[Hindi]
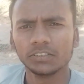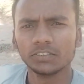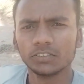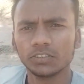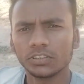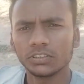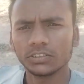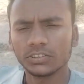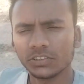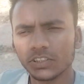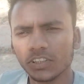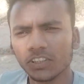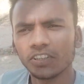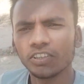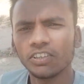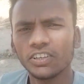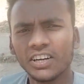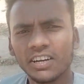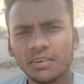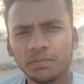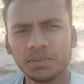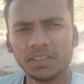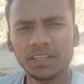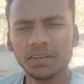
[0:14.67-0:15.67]
दोस्तों
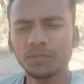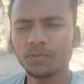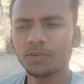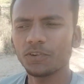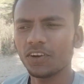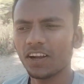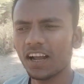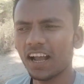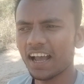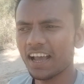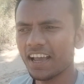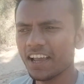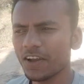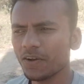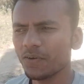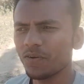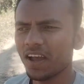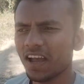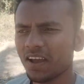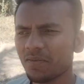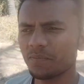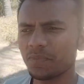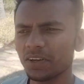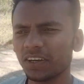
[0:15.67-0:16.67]
अभी हम लोग आए हुए
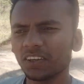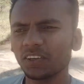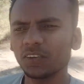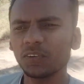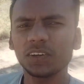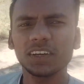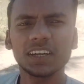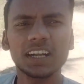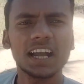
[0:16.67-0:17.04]
हैं बेंगलोर